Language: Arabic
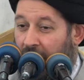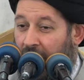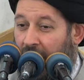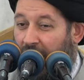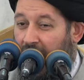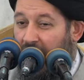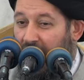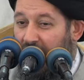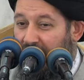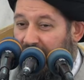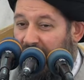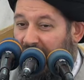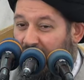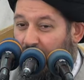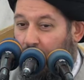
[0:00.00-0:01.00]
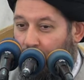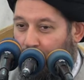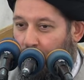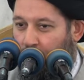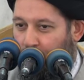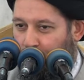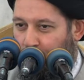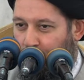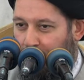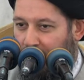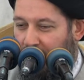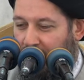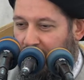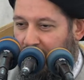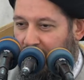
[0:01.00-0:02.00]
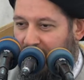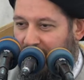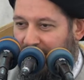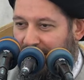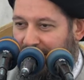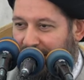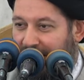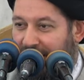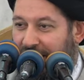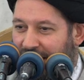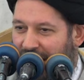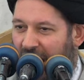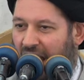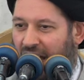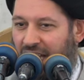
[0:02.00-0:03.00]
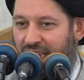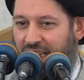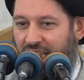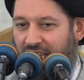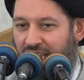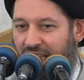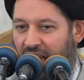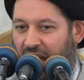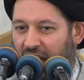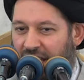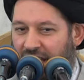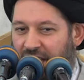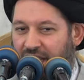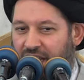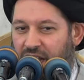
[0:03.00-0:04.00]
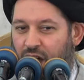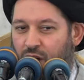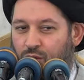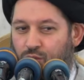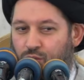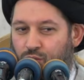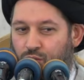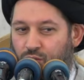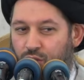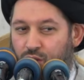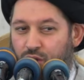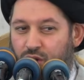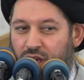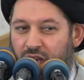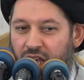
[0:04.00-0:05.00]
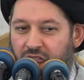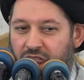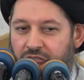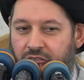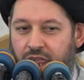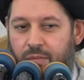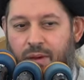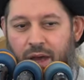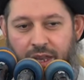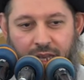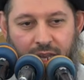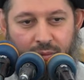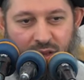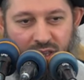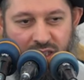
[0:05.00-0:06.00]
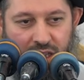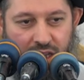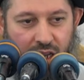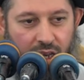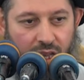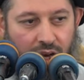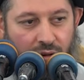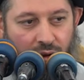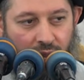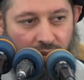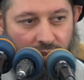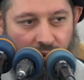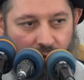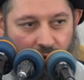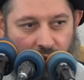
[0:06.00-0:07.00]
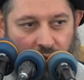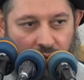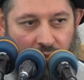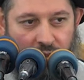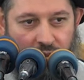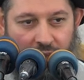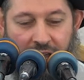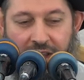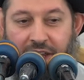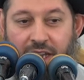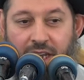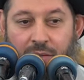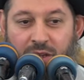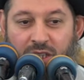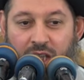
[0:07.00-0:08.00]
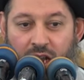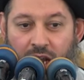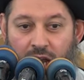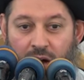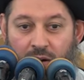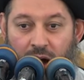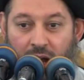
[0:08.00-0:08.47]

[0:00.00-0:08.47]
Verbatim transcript: هذا القول يعني انه يكذب النبي صلى الله عليه واله لان النبي صلى الله